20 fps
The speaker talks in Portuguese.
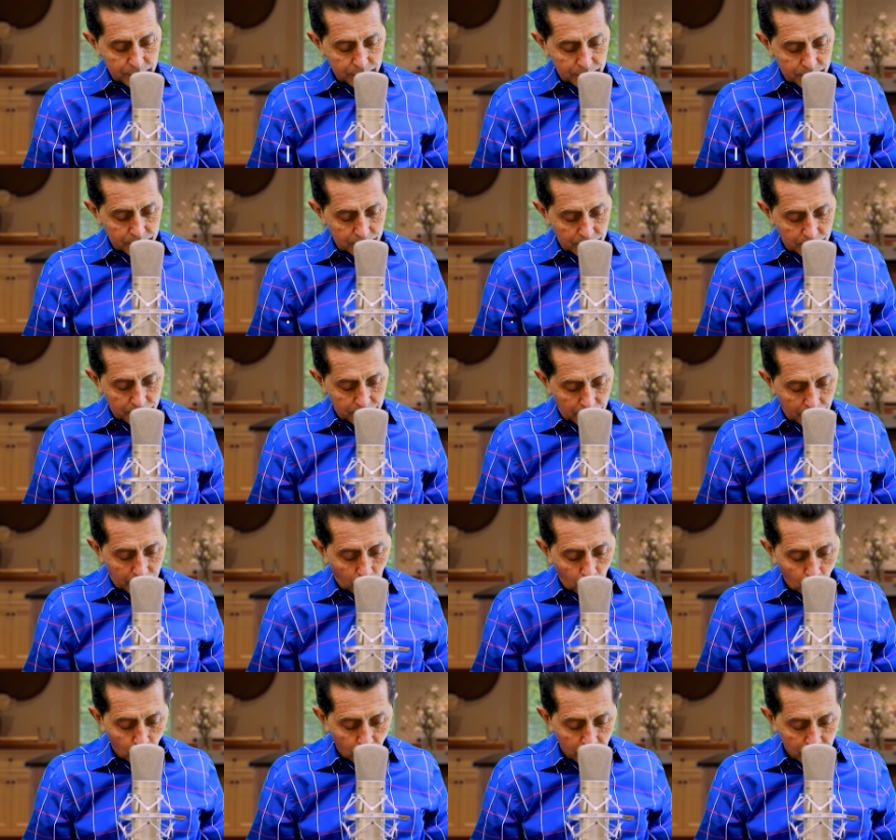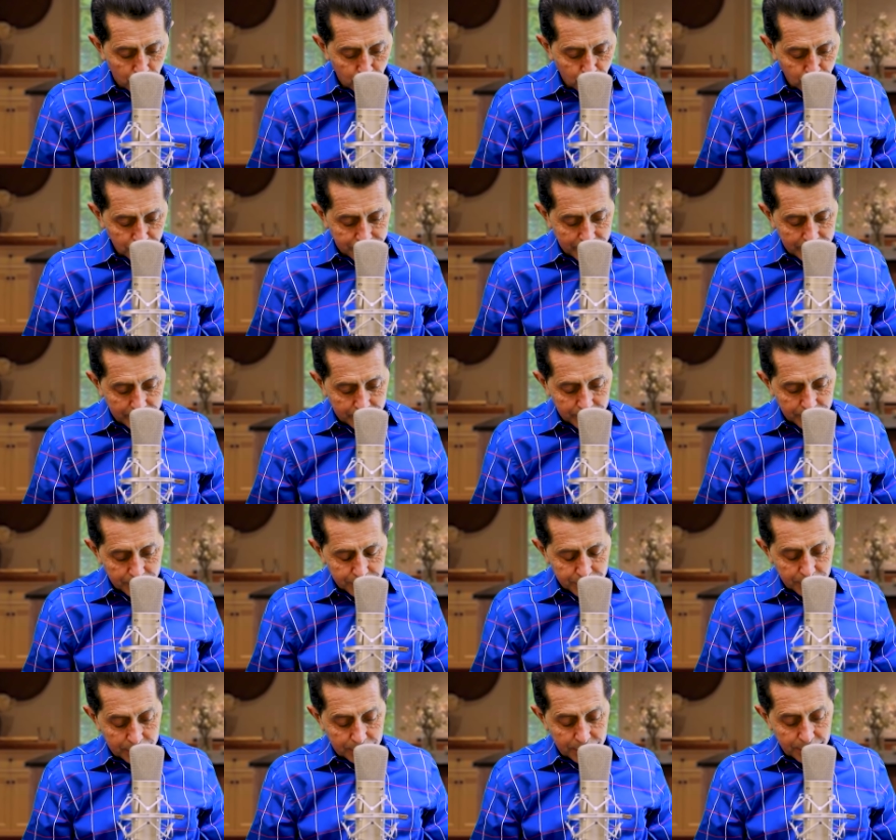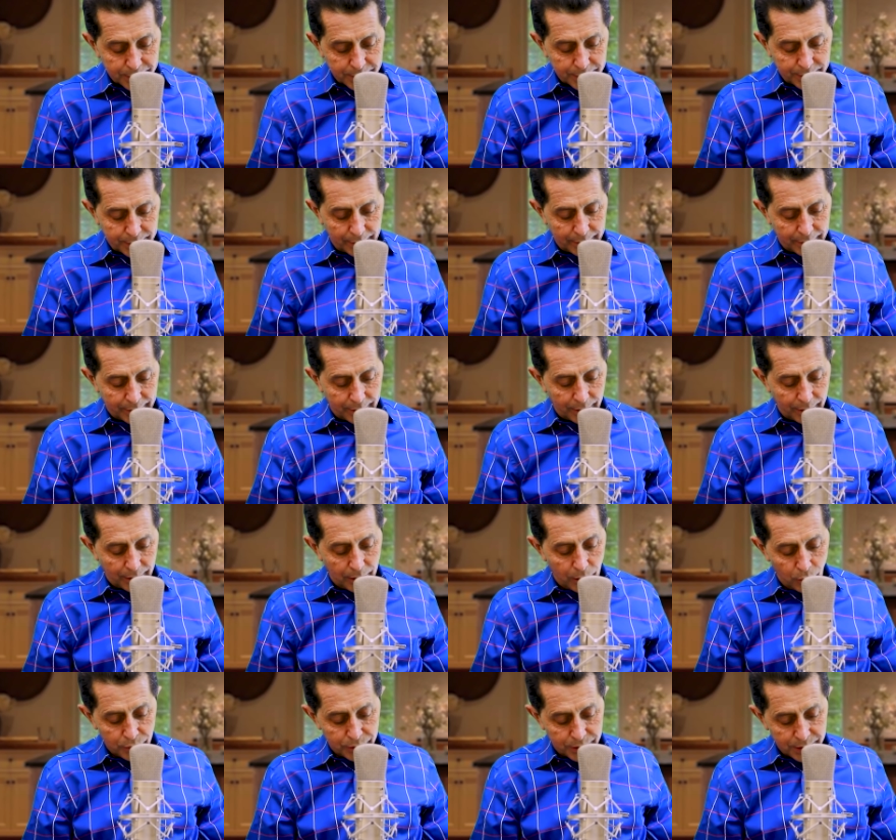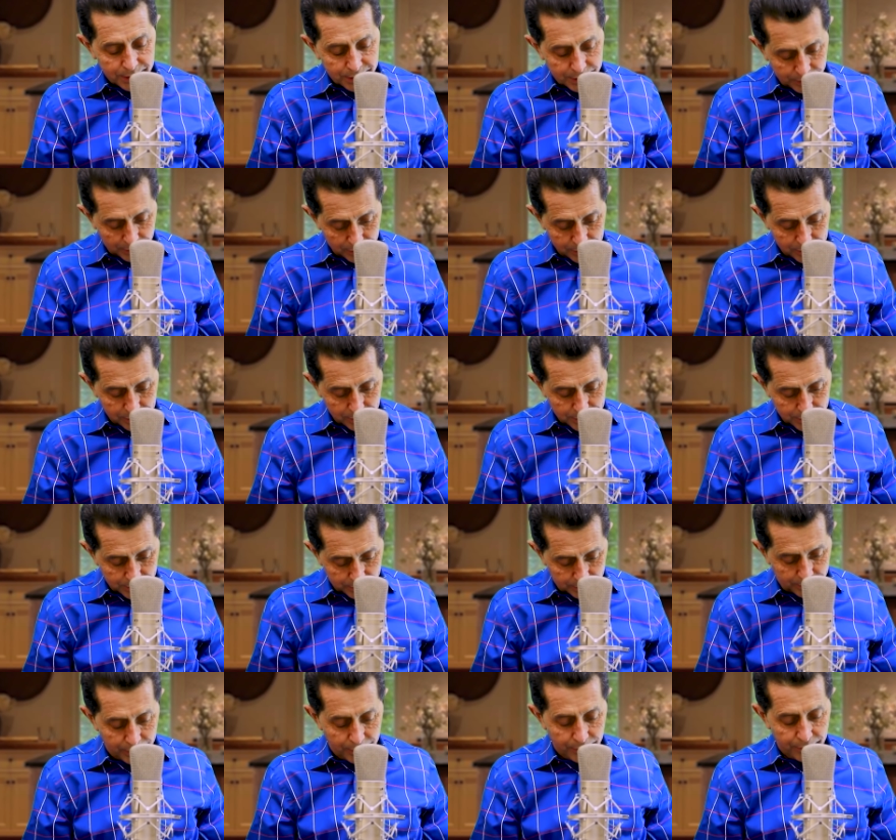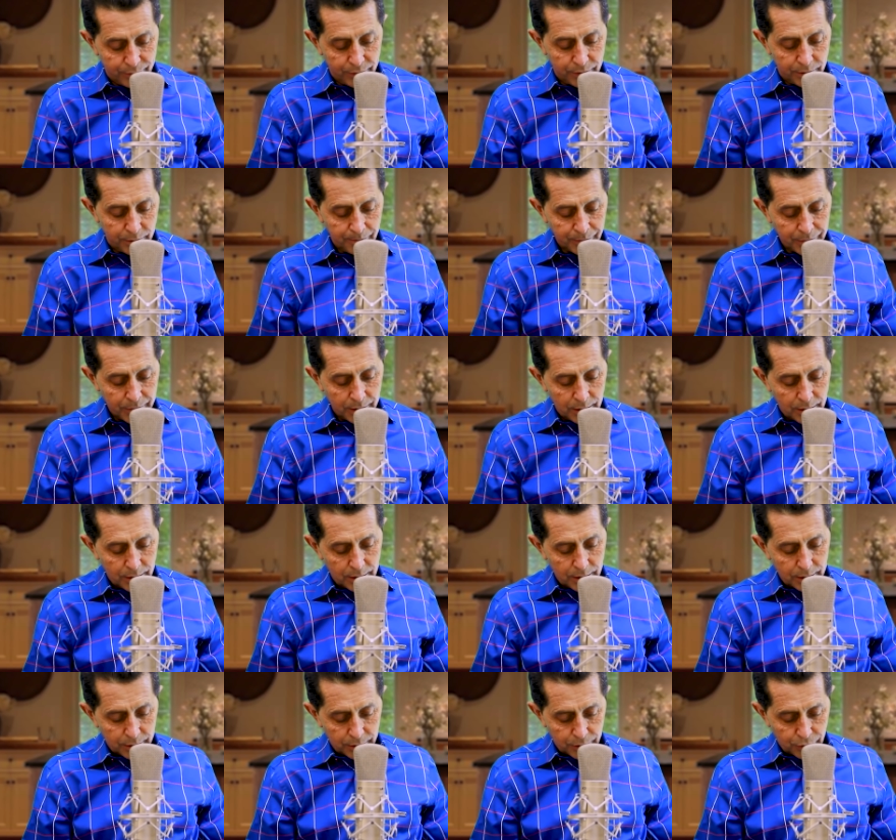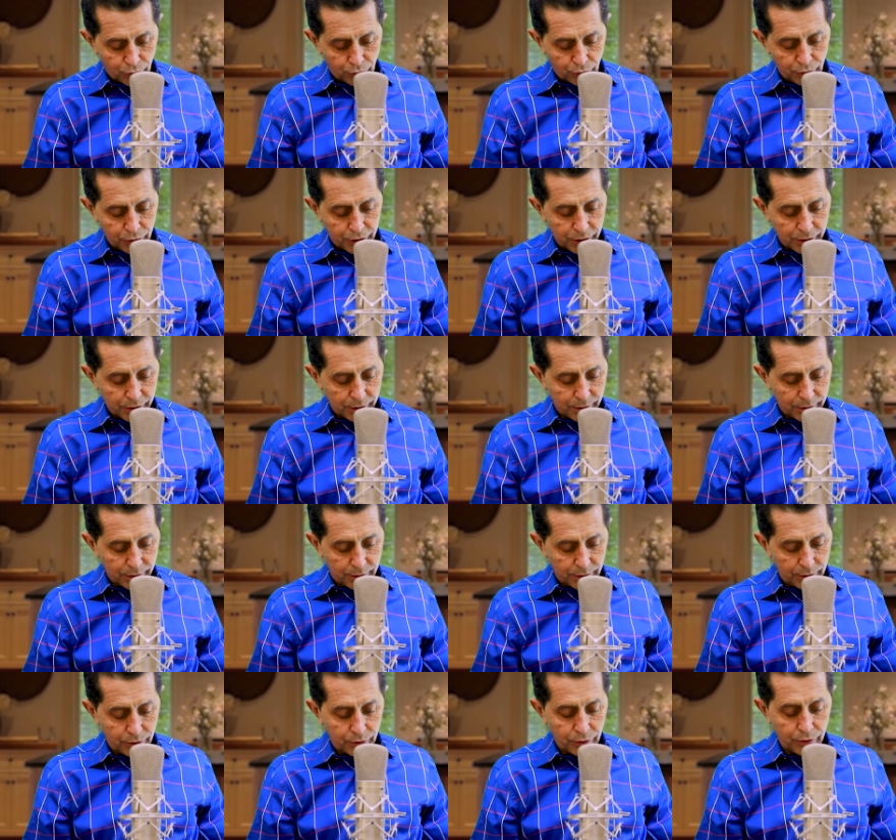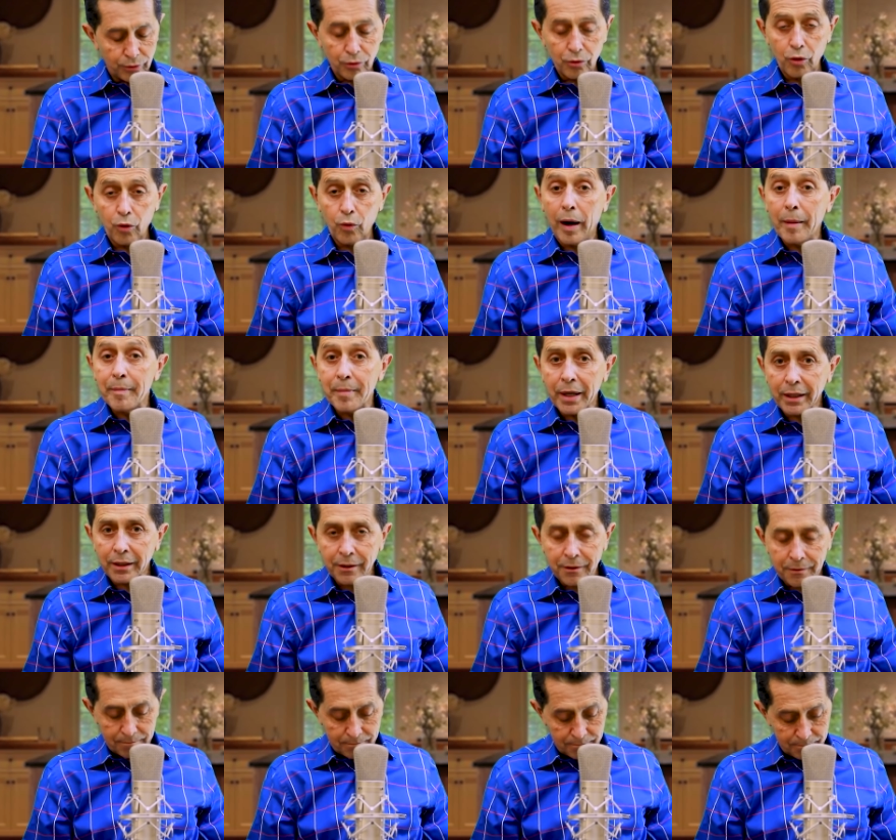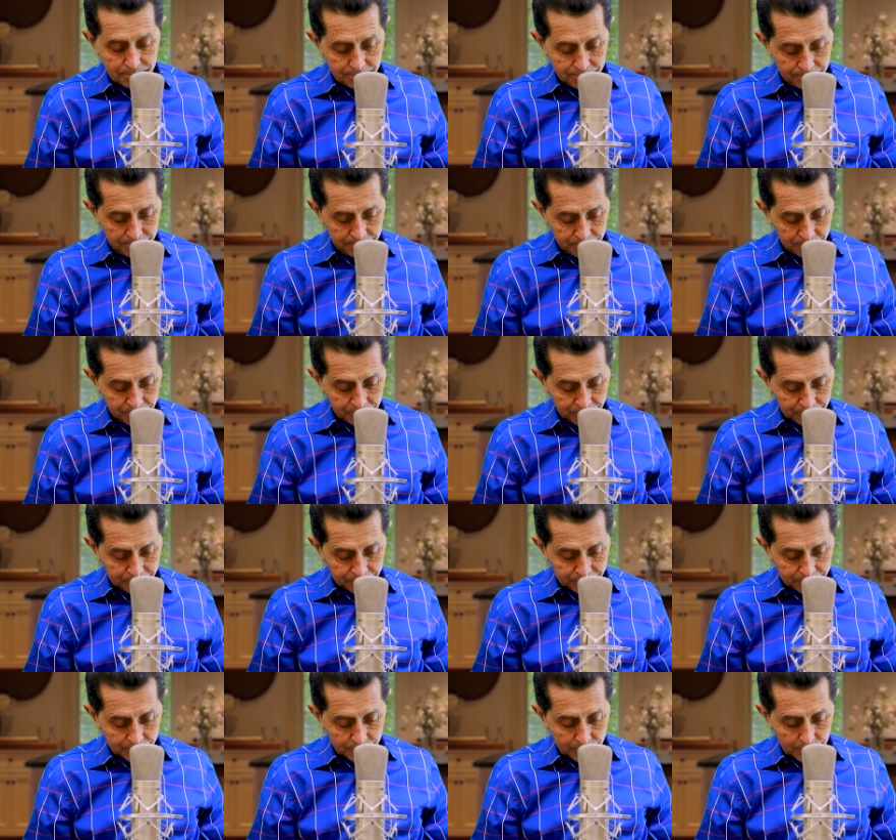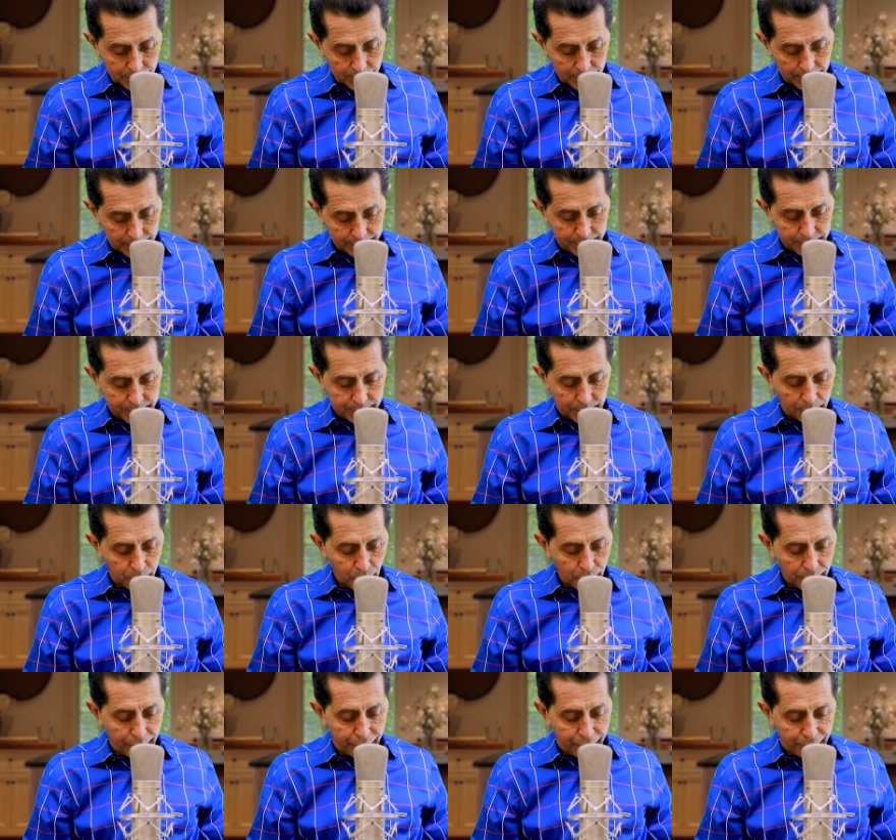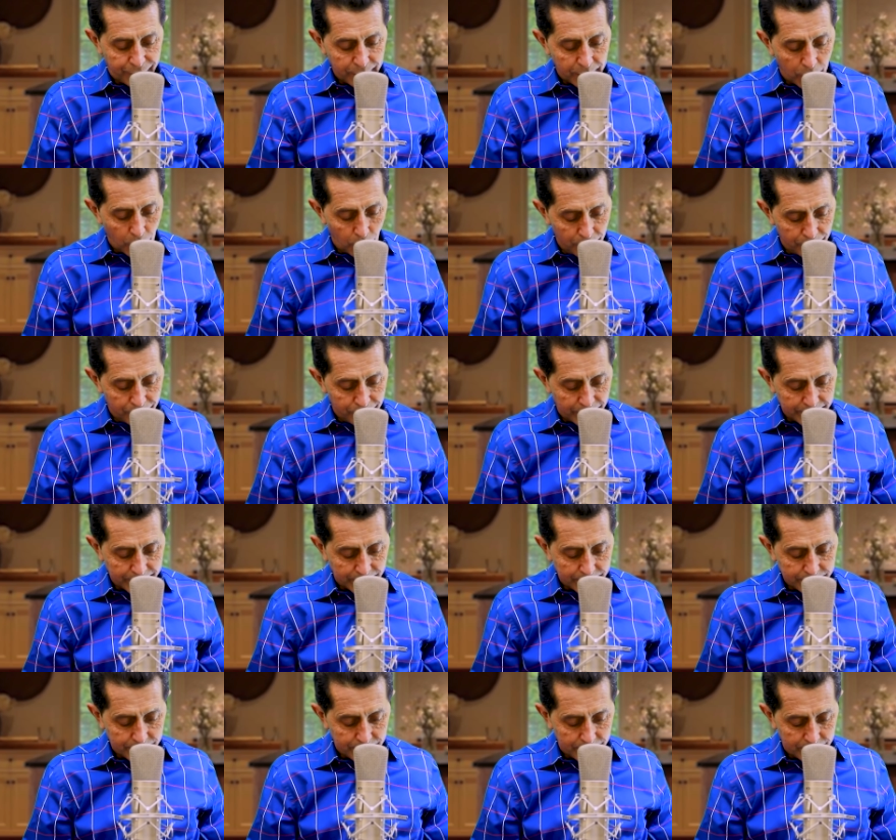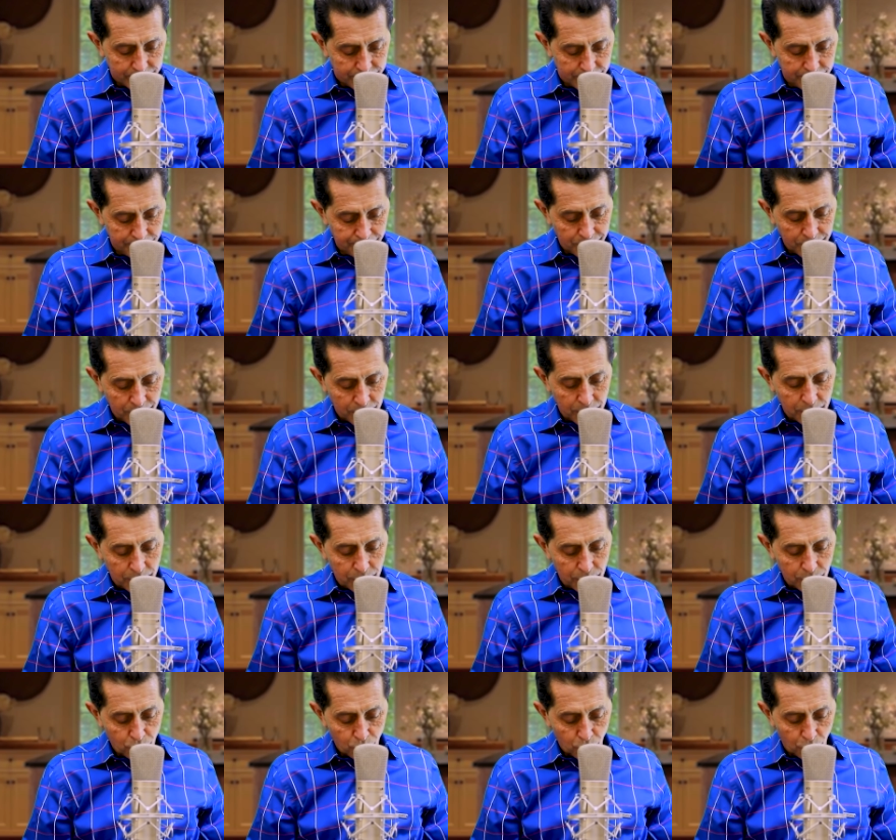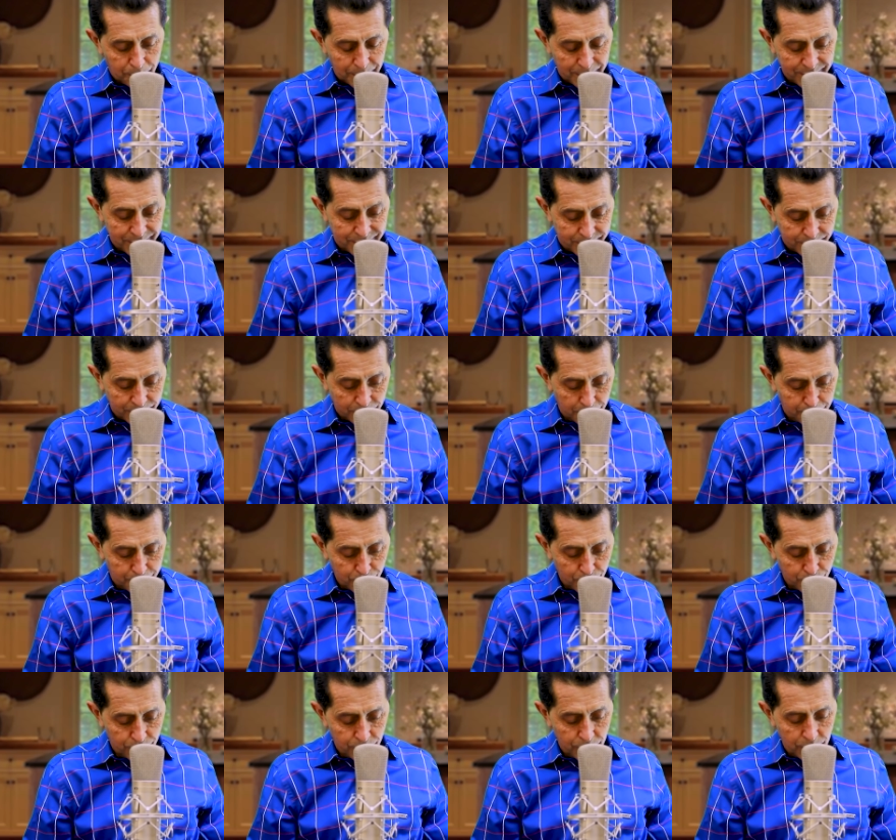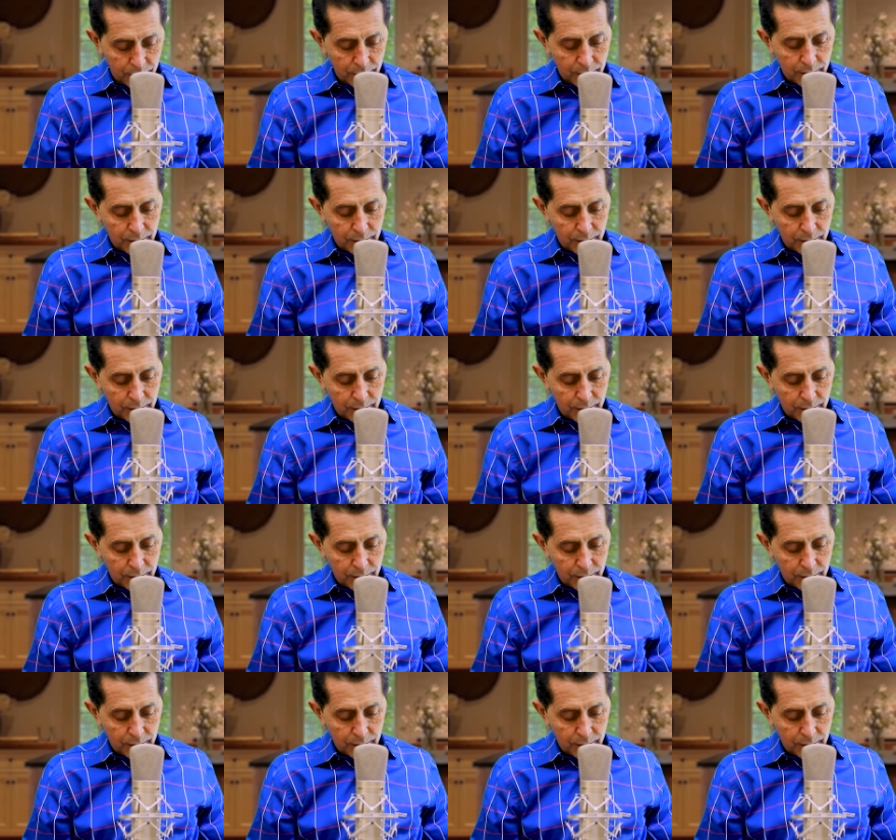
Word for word: E ao anjo da igreja que está em Laodiceia escreve: Isto diz o Amém, a testemunha fiel e verdadeira, o princípio